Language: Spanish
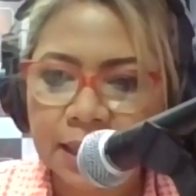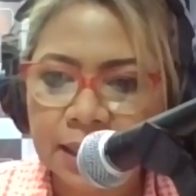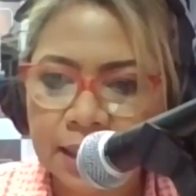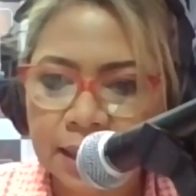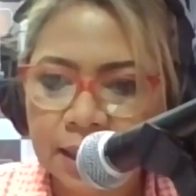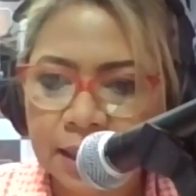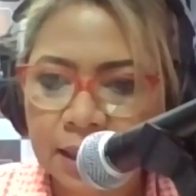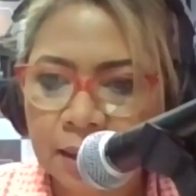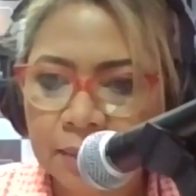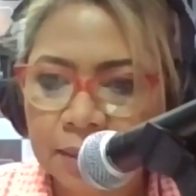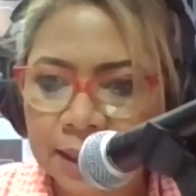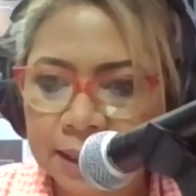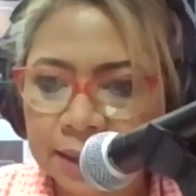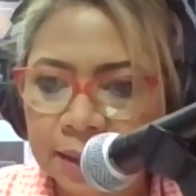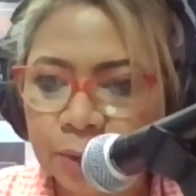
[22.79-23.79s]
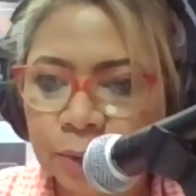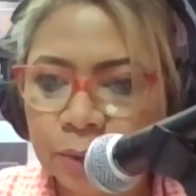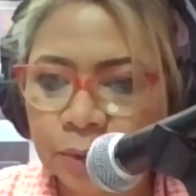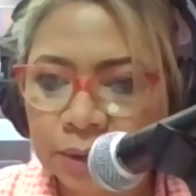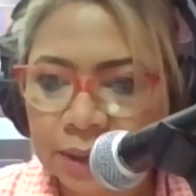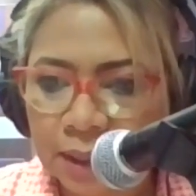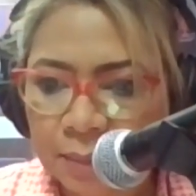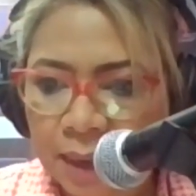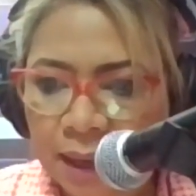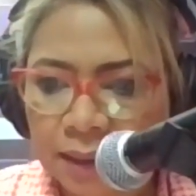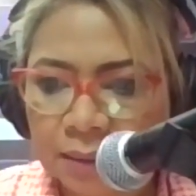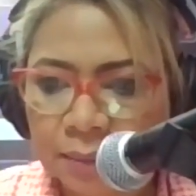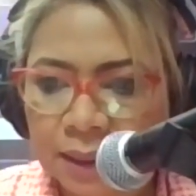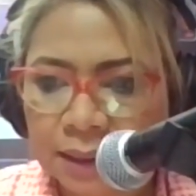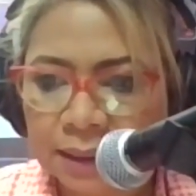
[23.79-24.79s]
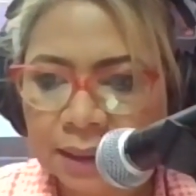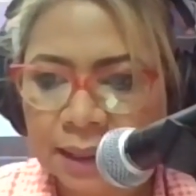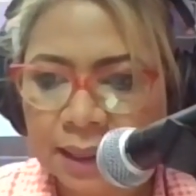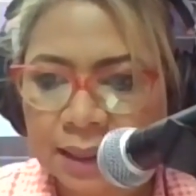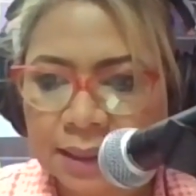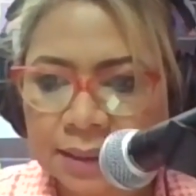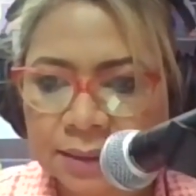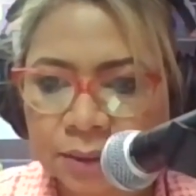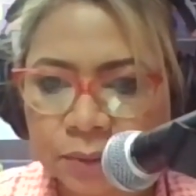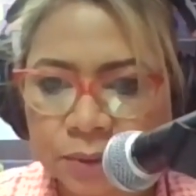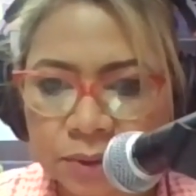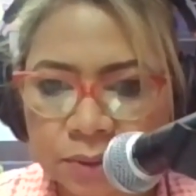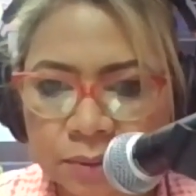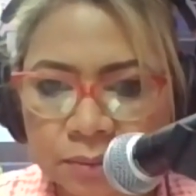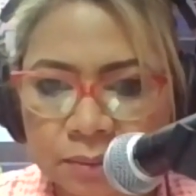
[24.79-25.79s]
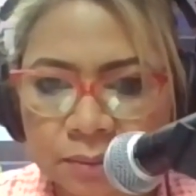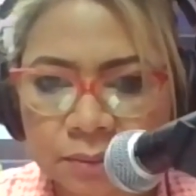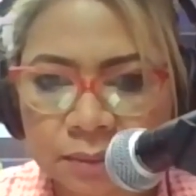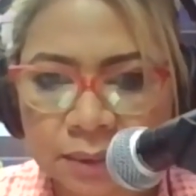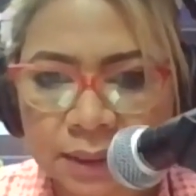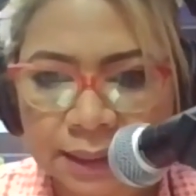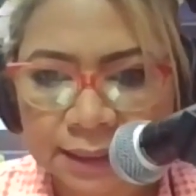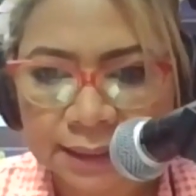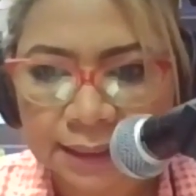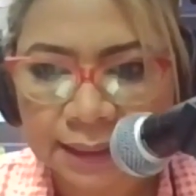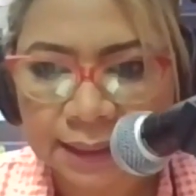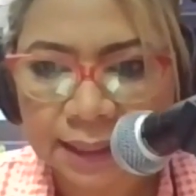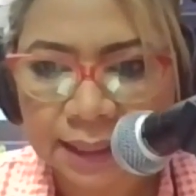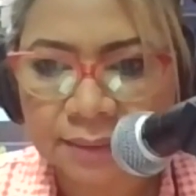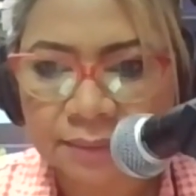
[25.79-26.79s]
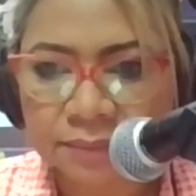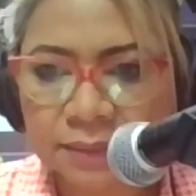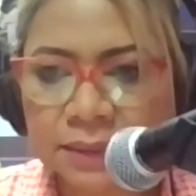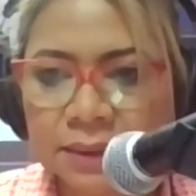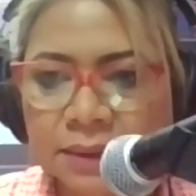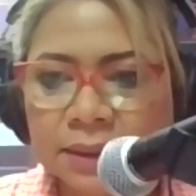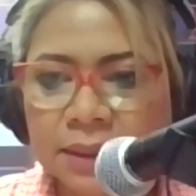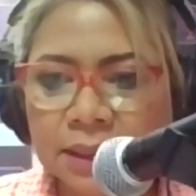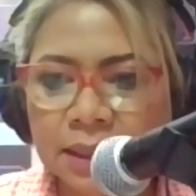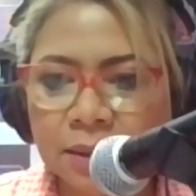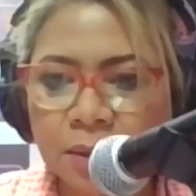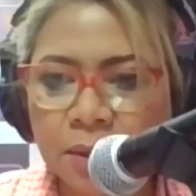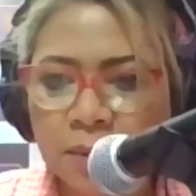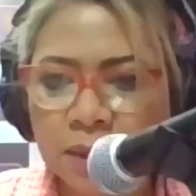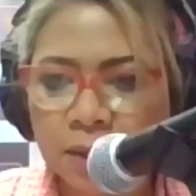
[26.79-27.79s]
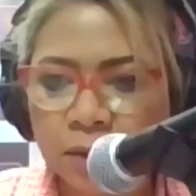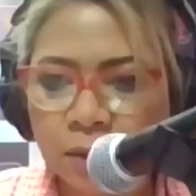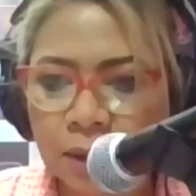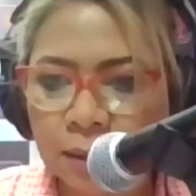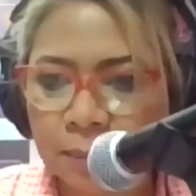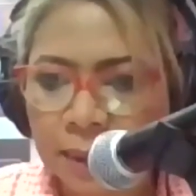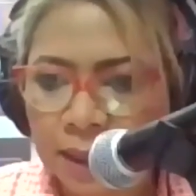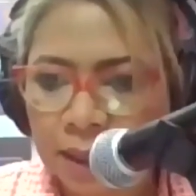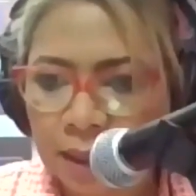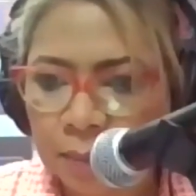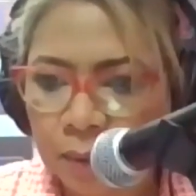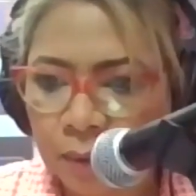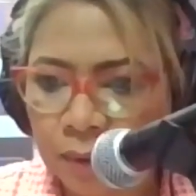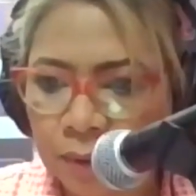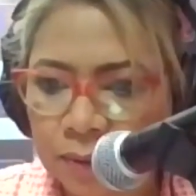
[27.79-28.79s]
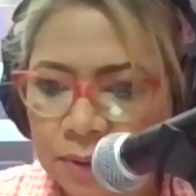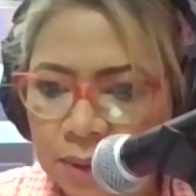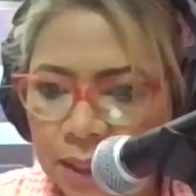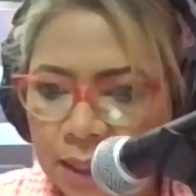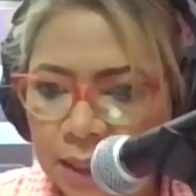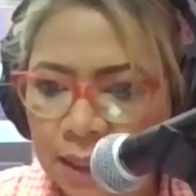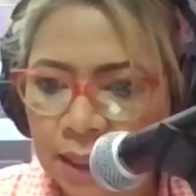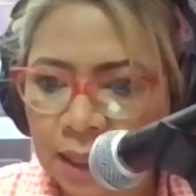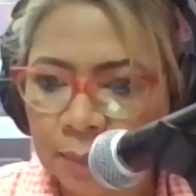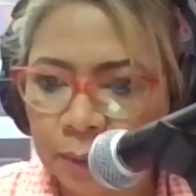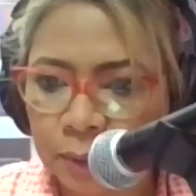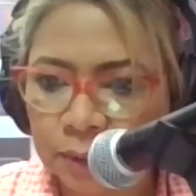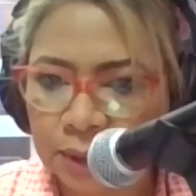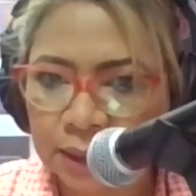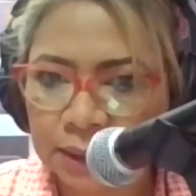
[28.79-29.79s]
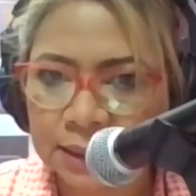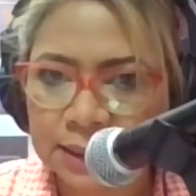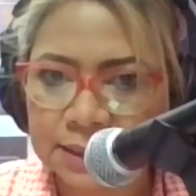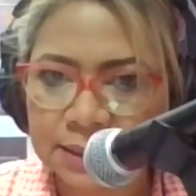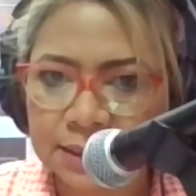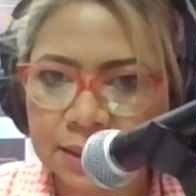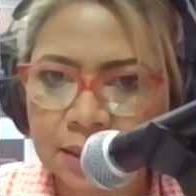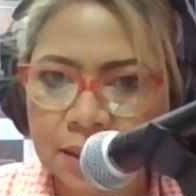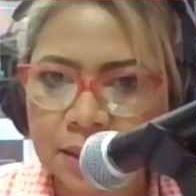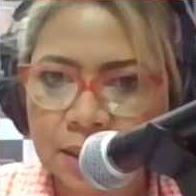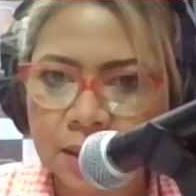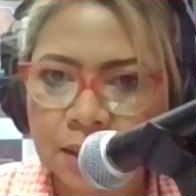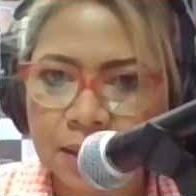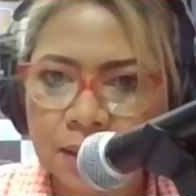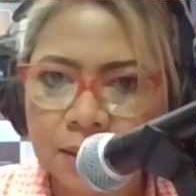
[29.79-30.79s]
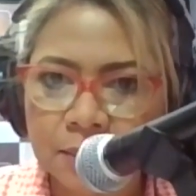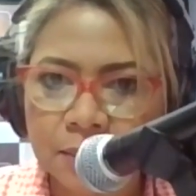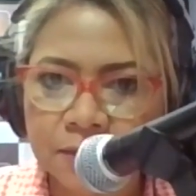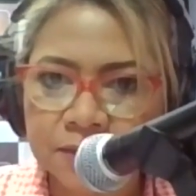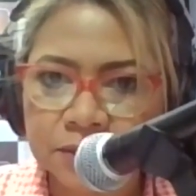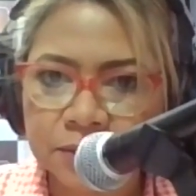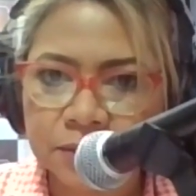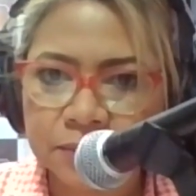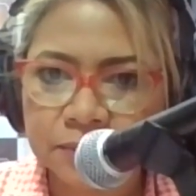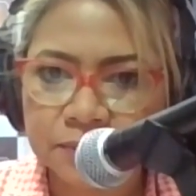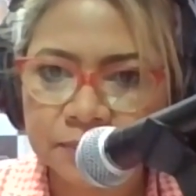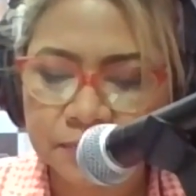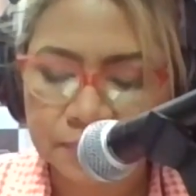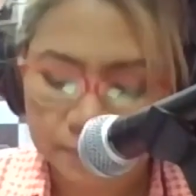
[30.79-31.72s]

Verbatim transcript: hay que hablar de otros temas, además de la situación crítica que está viviendo el país por los cierres y las protestas. Profesor.